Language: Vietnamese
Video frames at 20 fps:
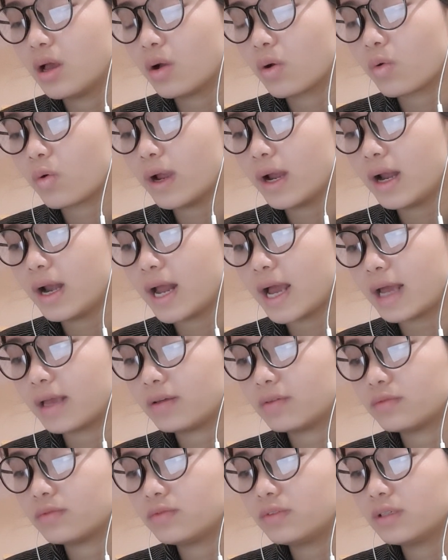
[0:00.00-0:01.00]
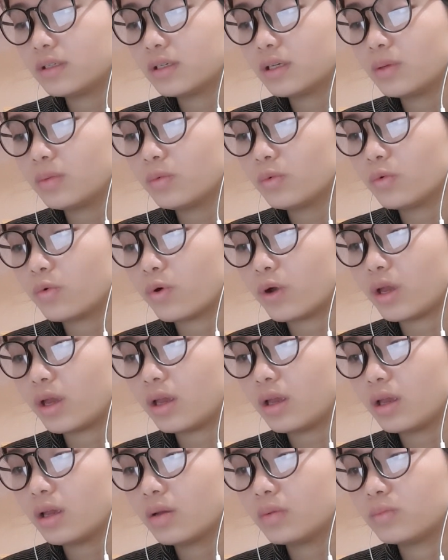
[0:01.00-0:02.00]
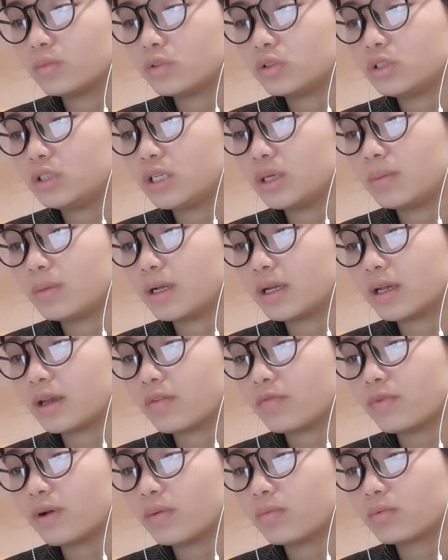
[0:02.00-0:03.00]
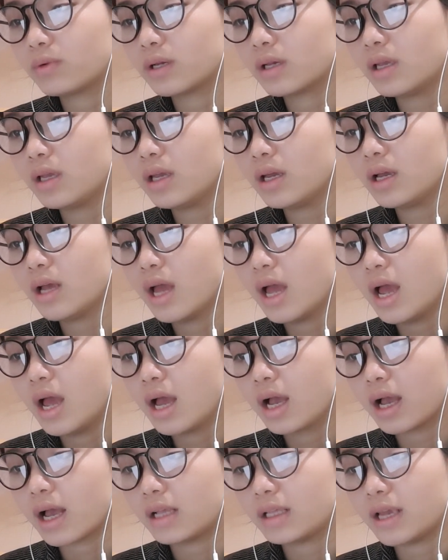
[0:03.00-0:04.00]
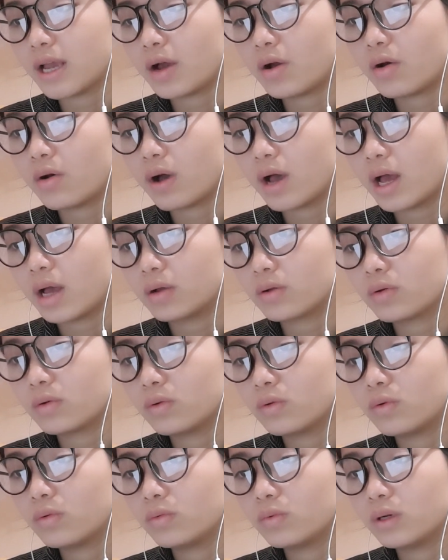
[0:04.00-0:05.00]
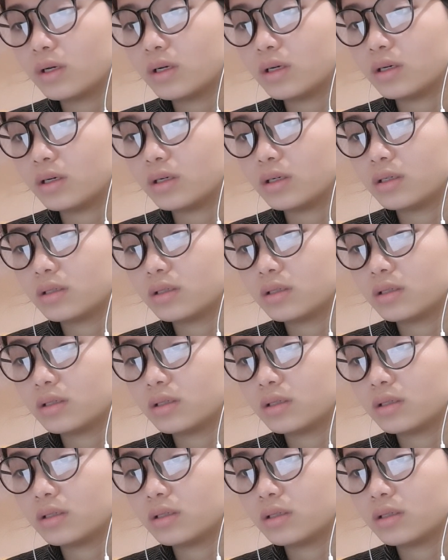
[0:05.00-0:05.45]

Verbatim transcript: quay lại vương kim quế muốn chiếm lấy cái phòng kia cả nhà họ hạ cùng ở